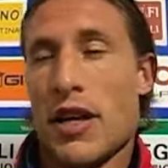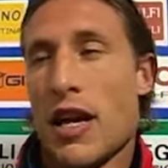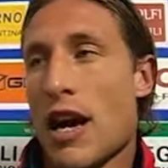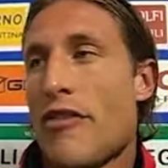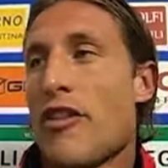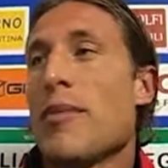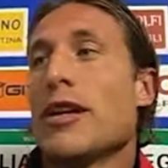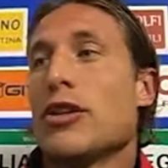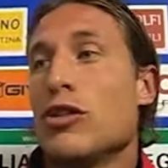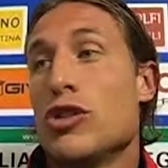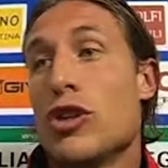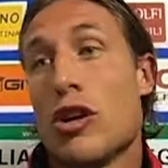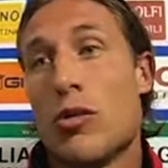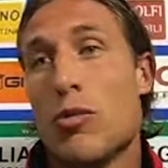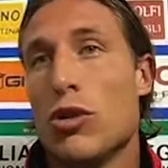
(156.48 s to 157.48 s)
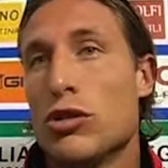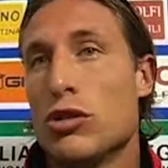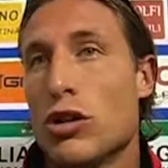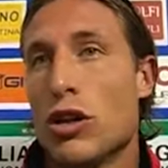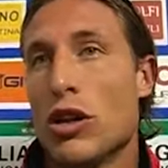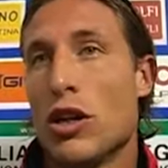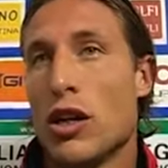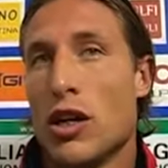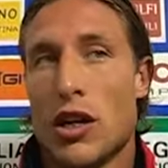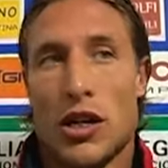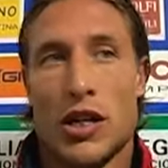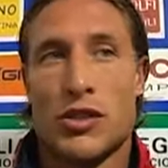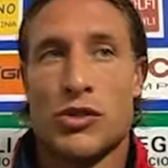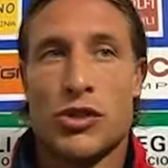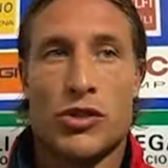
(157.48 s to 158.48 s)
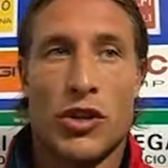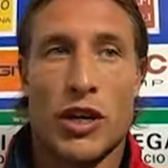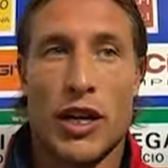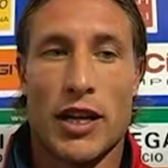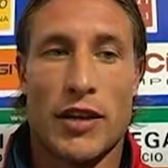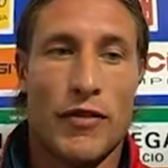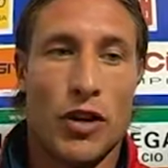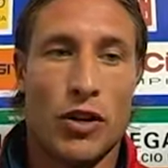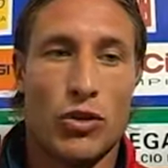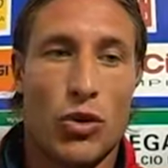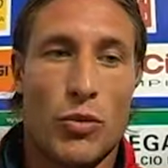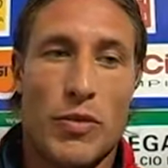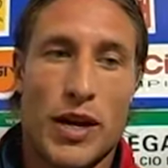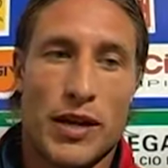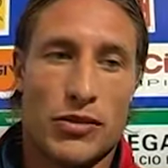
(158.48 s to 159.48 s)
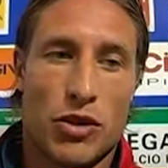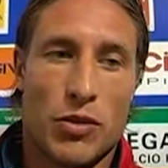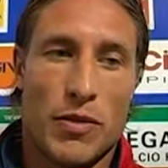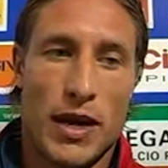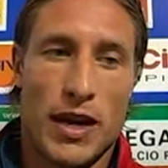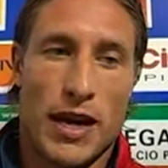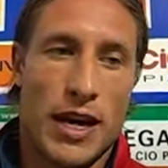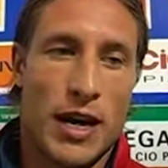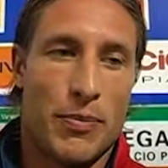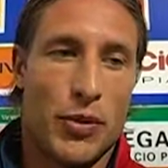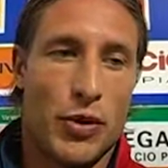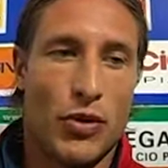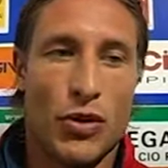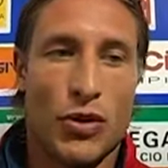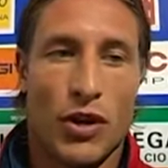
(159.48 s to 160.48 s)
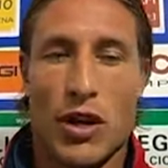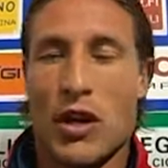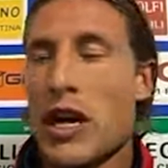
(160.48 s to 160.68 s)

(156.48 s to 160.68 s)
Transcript: ha fermato il gioco molto, la situazione era davvero dubbia, insomma, era più,